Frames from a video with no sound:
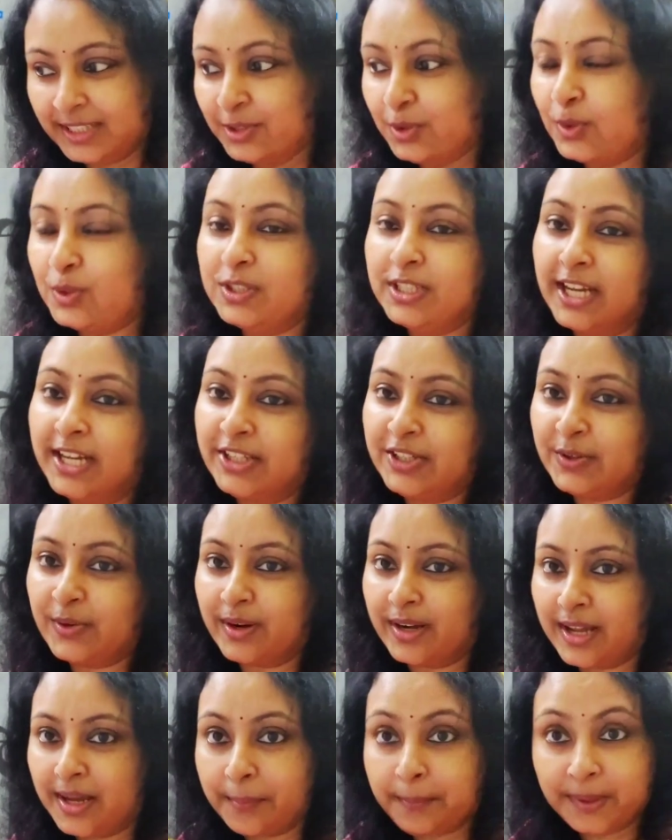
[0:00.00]
এই গোজ গাছ
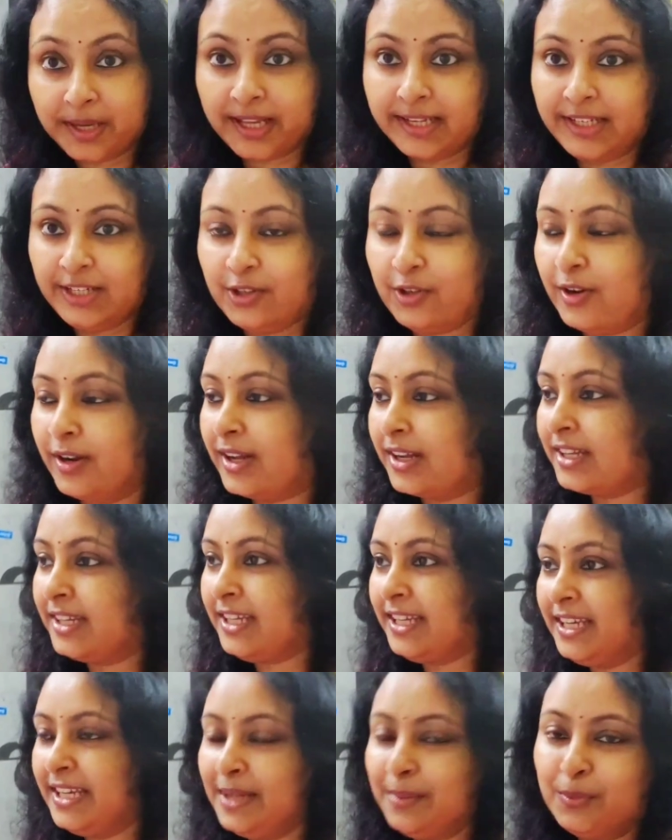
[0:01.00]
করা প্ল্যানিং করা
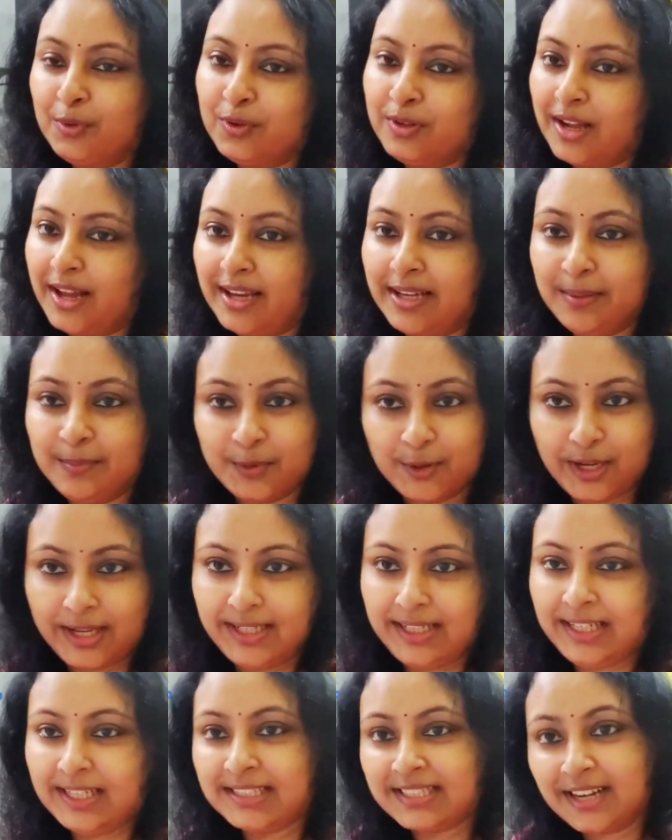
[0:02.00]
কি নেব না নেব
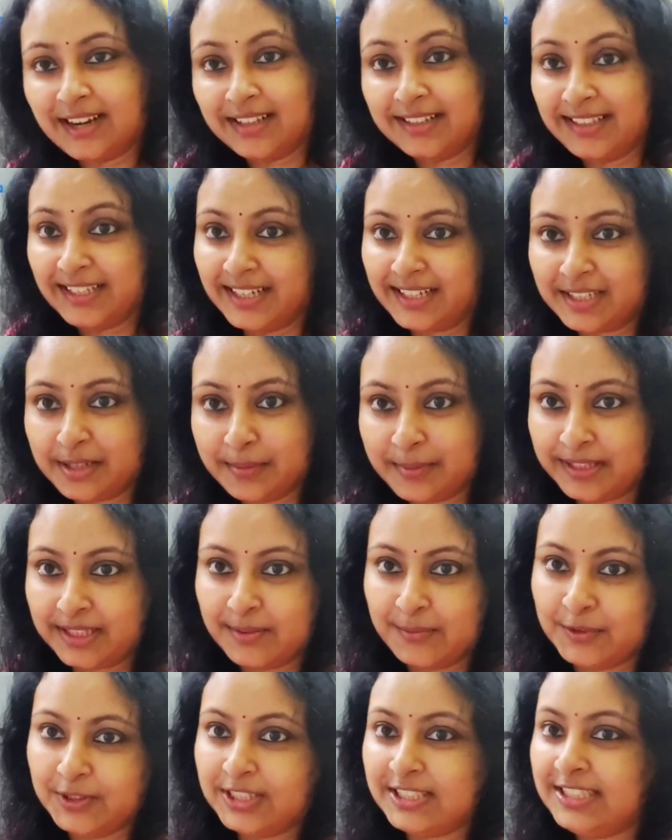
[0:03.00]
এই নিয়ে সারাদিন একটা
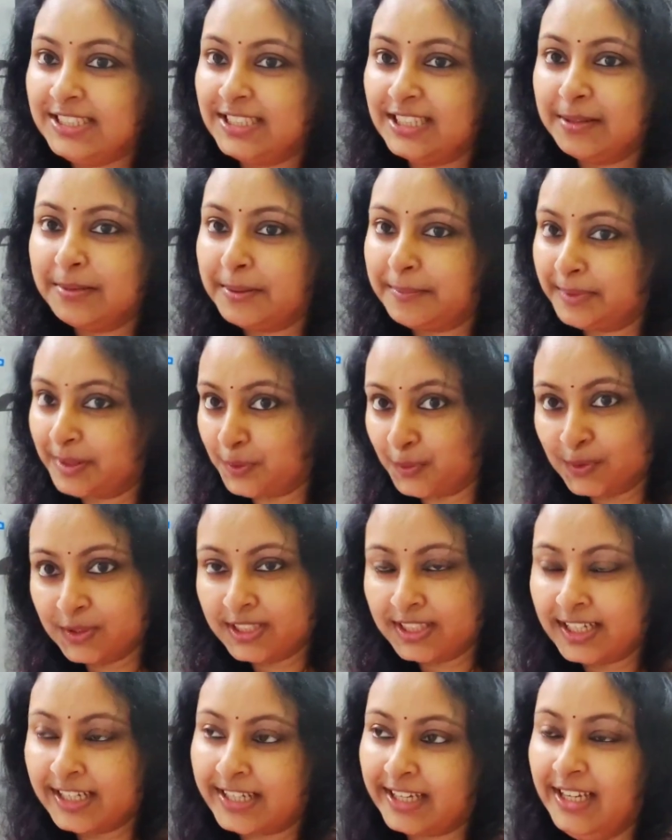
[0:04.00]
মাথার মধ্যে চিন্তা ভাবনা
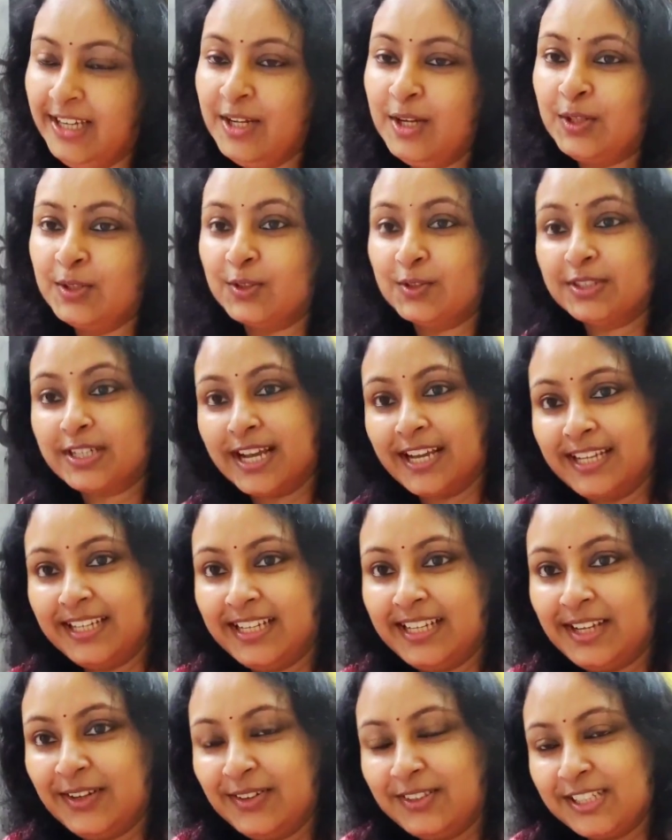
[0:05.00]
ঘুরতে থাকে তো সেই
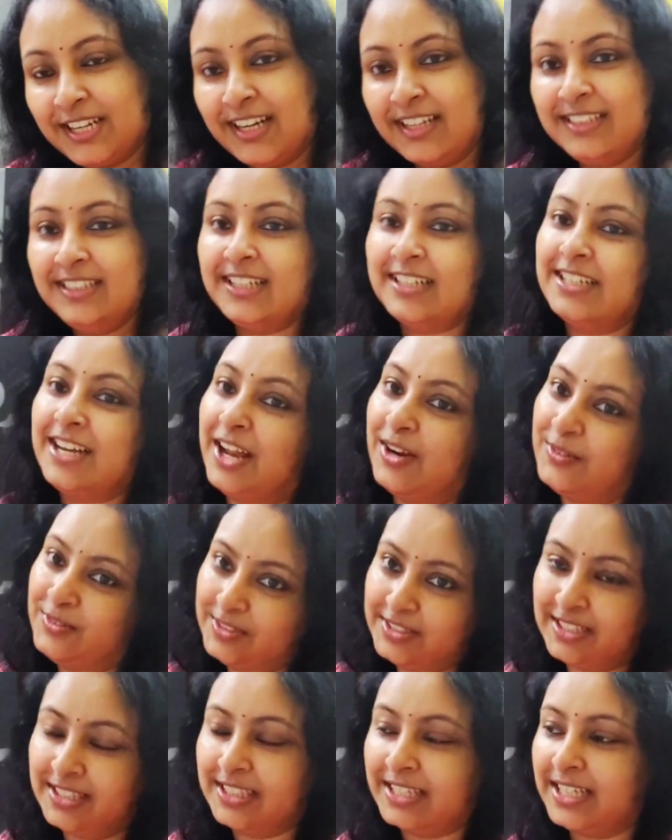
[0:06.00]
নিয়ে যেন সারাদিন একটা
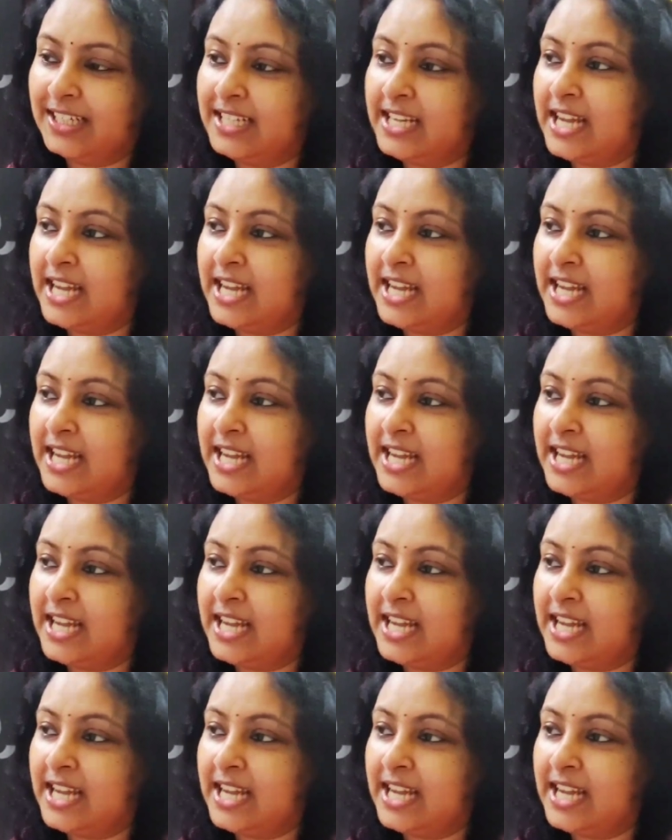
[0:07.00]
আনন্দের সাথে